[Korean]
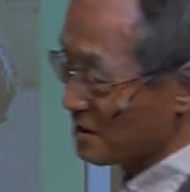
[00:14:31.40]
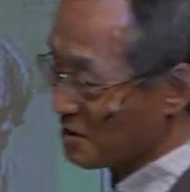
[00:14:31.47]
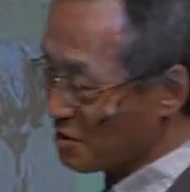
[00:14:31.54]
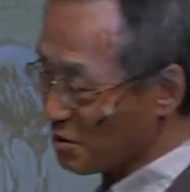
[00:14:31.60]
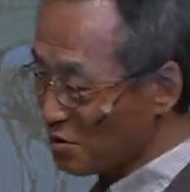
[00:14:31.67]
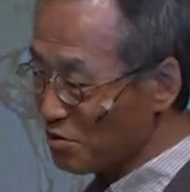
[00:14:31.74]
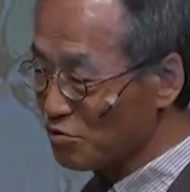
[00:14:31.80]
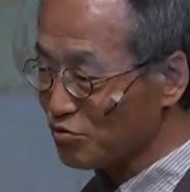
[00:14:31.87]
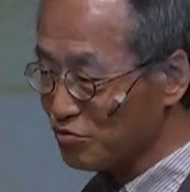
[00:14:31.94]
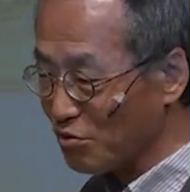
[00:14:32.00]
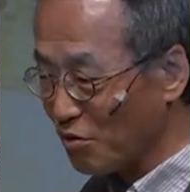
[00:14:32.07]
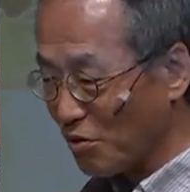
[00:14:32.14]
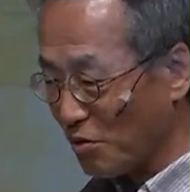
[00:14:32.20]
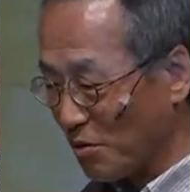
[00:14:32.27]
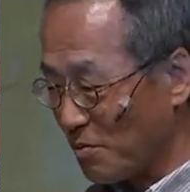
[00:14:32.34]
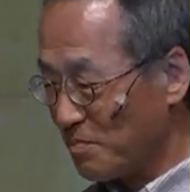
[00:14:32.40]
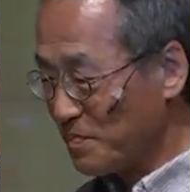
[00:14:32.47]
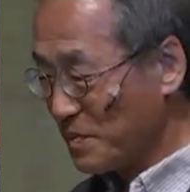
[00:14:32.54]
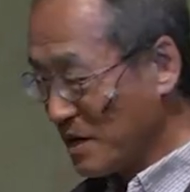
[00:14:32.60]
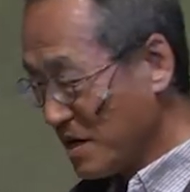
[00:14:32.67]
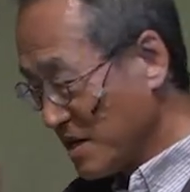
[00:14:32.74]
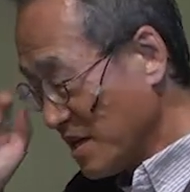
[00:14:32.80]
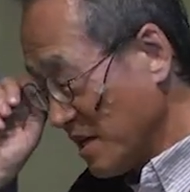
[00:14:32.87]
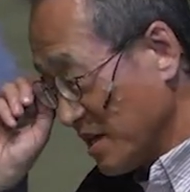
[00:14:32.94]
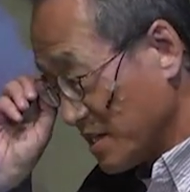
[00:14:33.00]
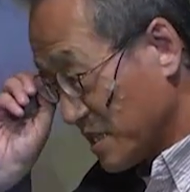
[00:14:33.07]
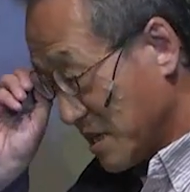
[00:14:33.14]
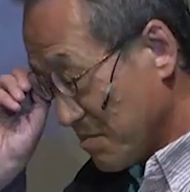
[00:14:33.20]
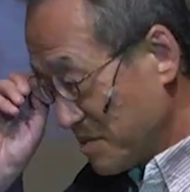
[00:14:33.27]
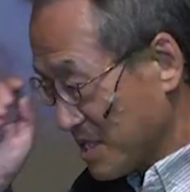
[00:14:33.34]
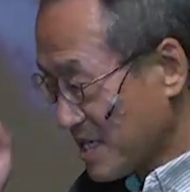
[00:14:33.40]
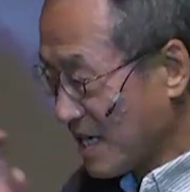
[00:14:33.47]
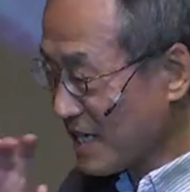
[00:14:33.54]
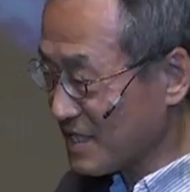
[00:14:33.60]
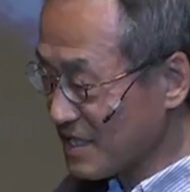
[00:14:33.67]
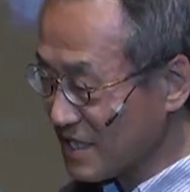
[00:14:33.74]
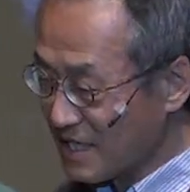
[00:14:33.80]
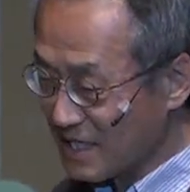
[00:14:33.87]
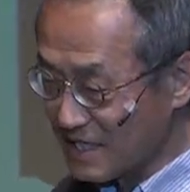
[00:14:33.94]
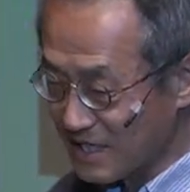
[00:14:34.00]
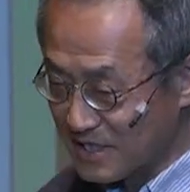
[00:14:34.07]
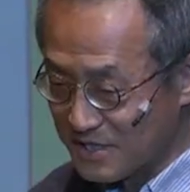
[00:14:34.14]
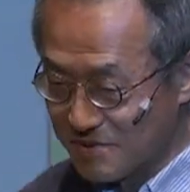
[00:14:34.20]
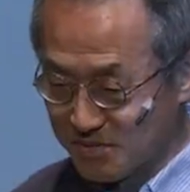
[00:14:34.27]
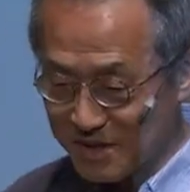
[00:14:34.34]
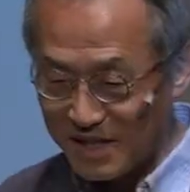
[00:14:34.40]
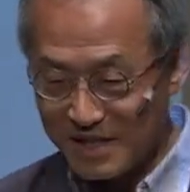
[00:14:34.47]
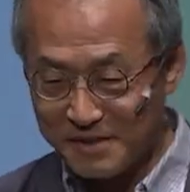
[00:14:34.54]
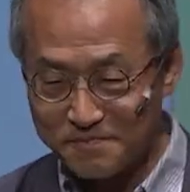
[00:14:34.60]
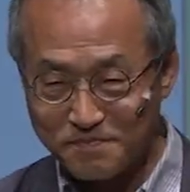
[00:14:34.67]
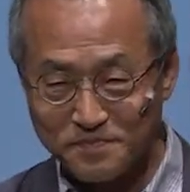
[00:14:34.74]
그거를 두고 참 이상한 일이 하나 있습니다.